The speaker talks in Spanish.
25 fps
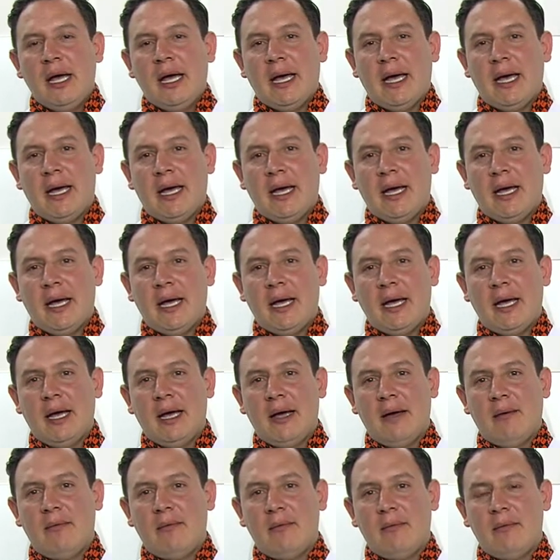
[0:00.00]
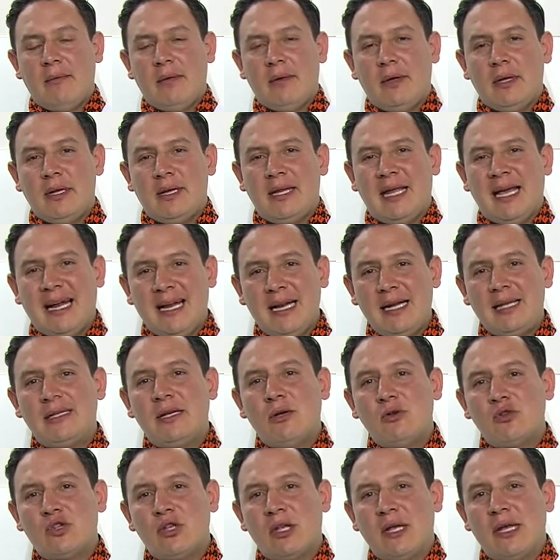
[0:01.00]
Eh, darles a
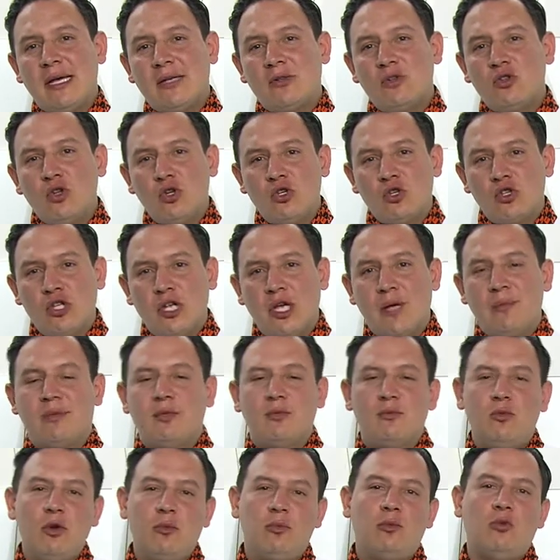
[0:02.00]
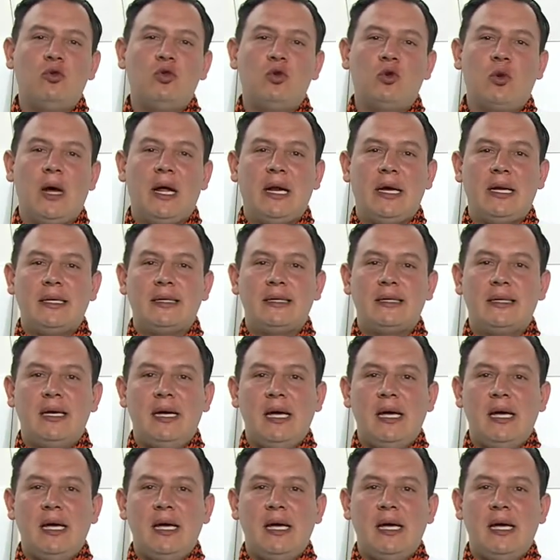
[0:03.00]
ustedes unos tips muy puntuales